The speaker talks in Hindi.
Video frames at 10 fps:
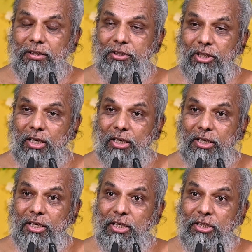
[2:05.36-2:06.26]

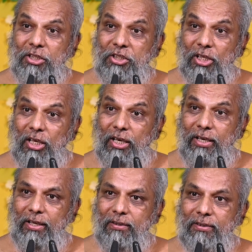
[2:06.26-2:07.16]
चक्की
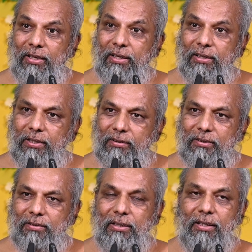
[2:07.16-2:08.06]
चलने से
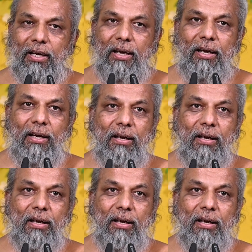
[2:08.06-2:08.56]
घिसती है